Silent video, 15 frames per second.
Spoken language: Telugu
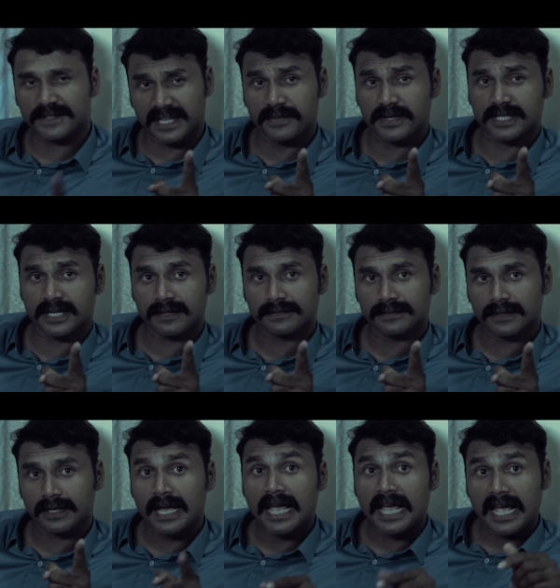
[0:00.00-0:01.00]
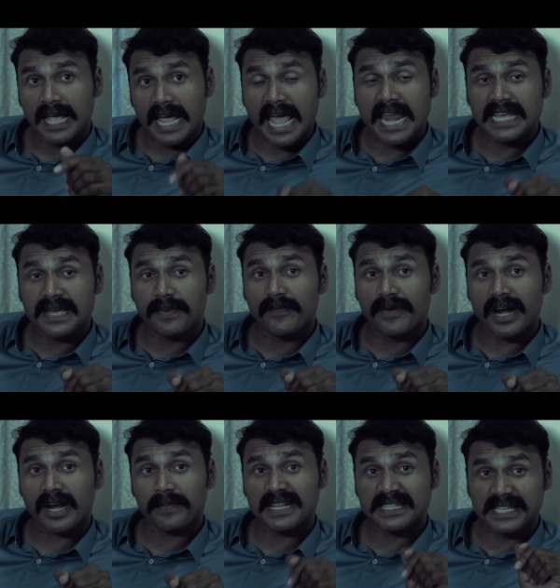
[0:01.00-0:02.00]
సీ మిస్టర్ నేను ఇప్పుడే
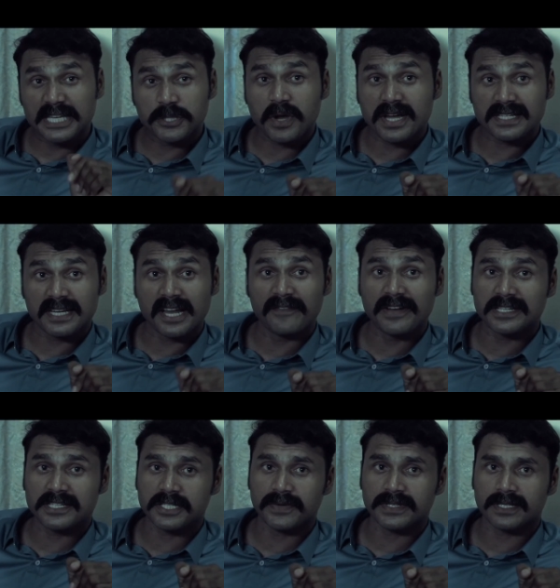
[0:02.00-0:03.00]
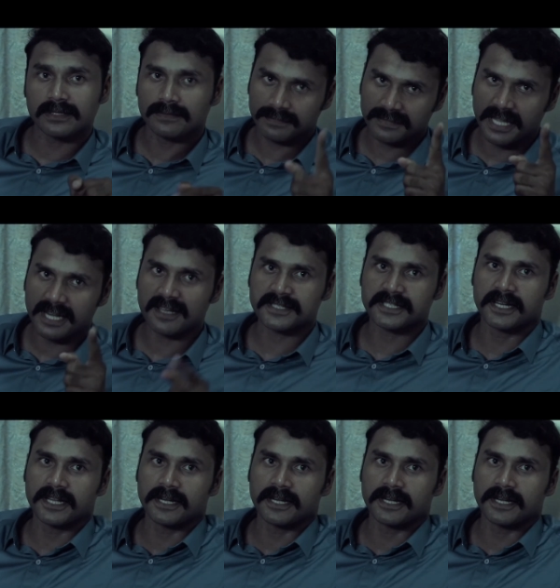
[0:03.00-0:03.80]
తలుచుకుంటే సిచ్యువేషన్ ఎవిడెన్సెస్ బట్టి నిన్ను కస్టడీలోకి